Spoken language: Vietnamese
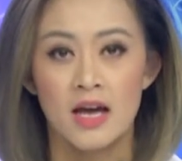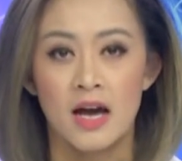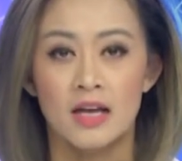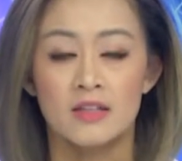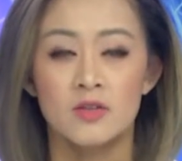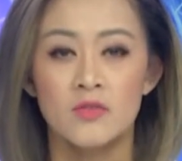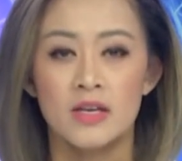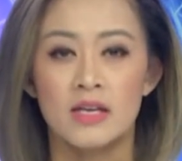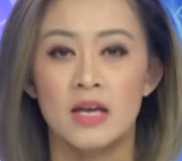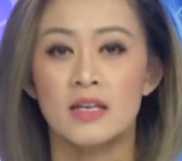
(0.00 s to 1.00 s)
À, thưa quý
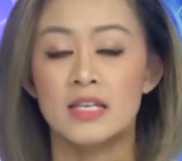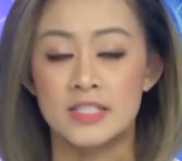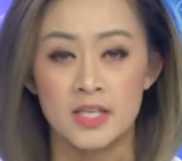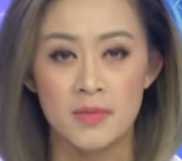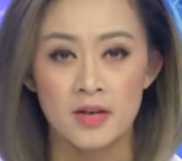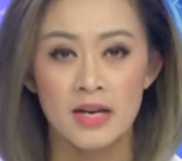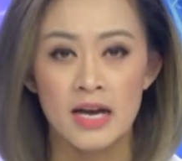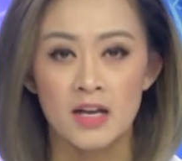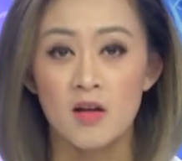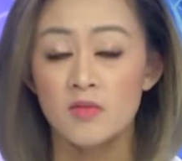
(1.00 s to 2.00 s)
vị, địa chỉ email đó
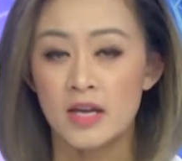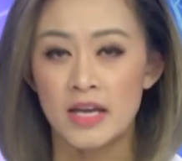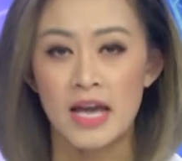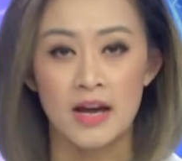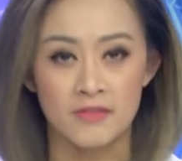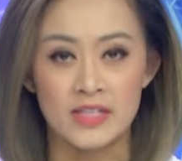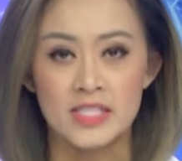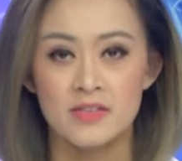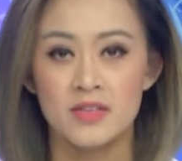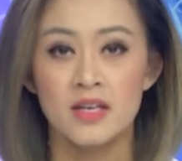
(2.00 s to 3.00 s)
là công nghệ
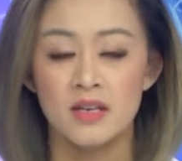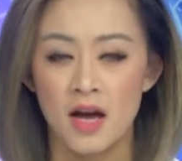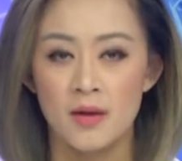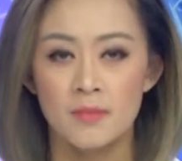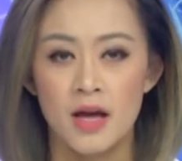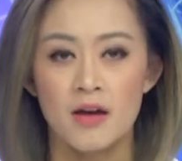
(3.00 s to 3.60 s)
tv com